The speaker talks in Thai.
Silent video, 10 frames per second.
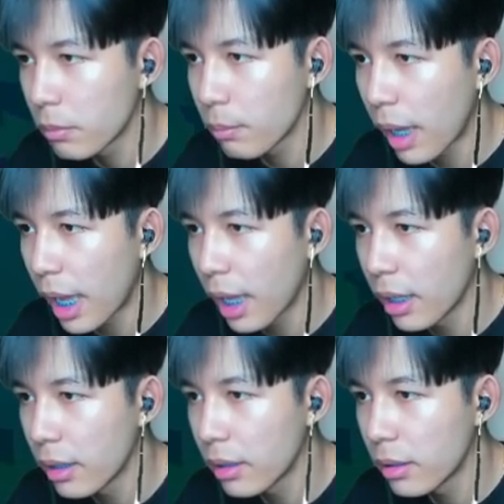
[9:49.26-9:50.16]
มา
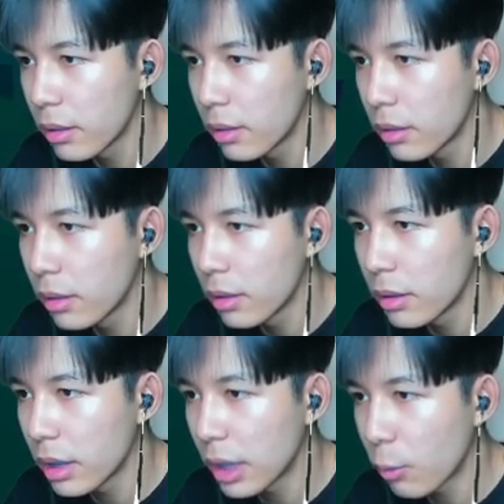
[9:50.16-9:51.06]

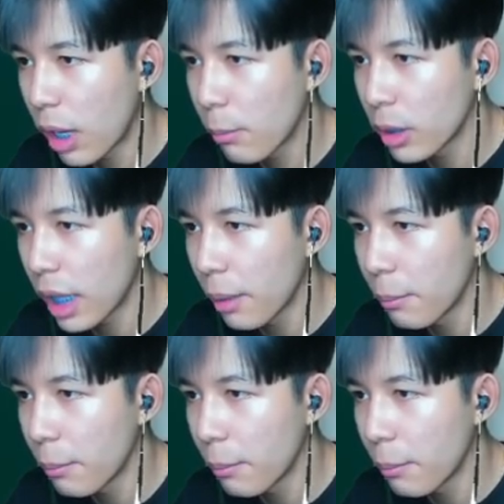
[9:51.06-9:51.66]
งกูให้หมดแหละ